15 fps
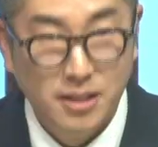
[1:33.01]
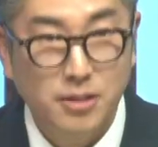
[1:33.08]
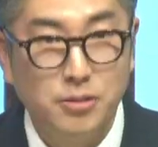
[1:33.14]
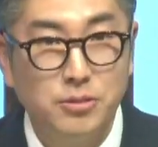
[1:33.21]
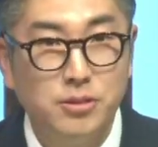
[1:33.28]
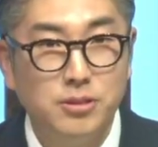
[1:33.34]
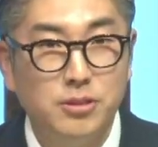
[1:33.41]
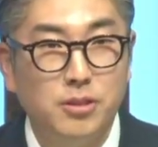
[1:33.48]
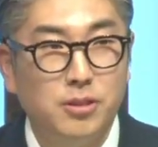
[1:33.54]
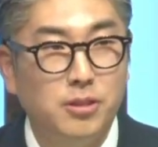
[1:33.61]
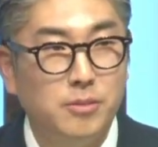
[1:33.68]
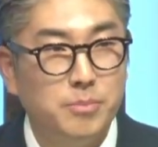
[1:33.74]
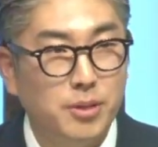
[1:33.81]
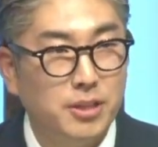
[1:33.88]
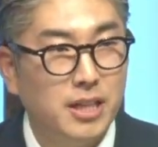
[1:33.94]

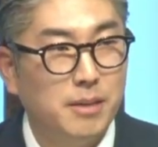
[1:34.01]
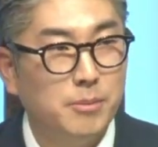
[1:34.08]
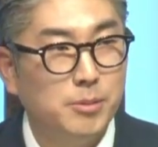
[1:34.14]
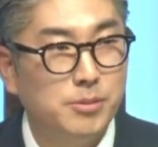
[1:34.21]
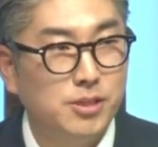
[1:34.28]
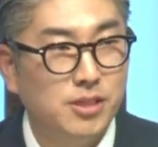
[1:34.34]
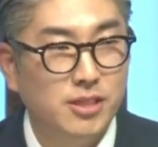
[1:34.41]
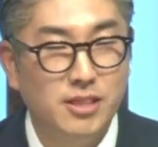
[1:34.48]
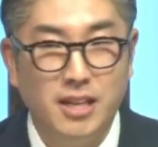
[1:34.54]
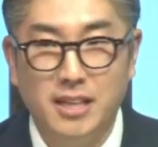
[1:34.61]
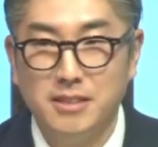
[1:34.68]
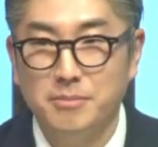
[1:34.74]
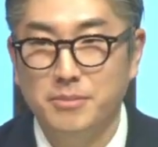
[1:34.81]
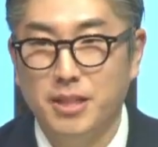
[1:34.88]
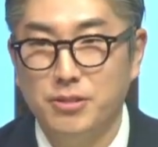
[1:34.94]
오늘도 변함없이
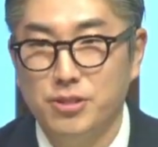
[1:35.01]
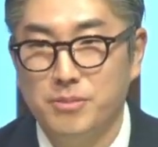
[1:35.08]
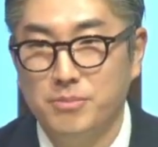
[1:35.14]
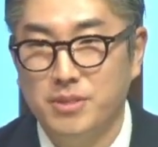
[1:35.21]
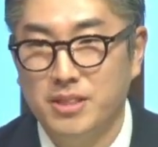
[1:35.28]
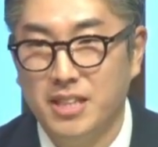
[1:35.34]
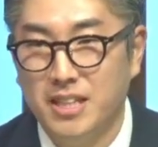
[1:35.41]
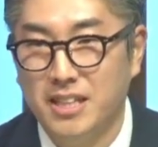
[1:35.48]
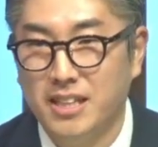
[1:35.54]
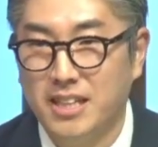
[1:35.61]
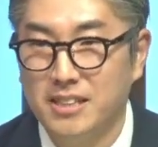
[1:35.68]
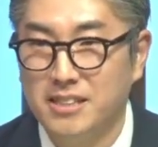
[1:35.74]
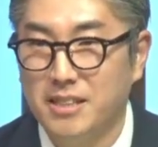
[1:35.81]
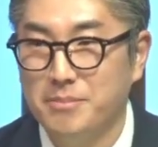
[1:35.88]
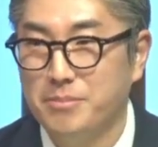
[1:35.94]
아름다우십니다.
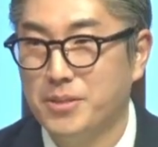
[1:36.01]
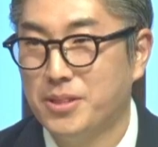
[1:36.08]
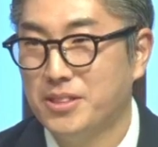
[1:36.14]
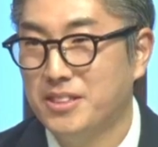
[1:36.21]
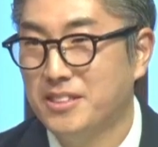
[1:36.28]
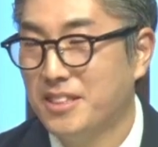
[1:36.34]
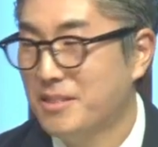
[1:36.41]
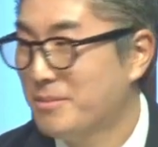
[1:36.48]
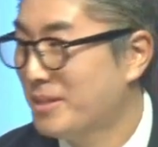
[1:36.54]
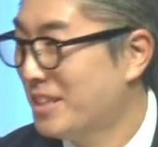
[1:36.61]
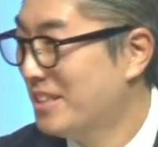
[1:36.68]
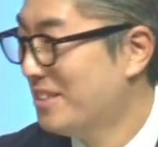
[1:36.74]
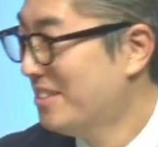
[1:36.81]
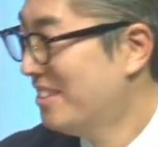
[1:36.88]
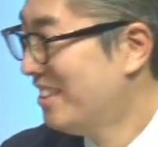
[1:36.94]
같이 한번 인사해
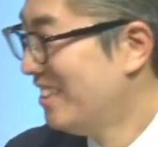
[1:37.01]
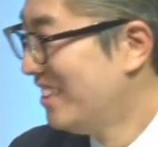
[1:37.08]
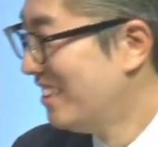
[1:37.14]
볼까요?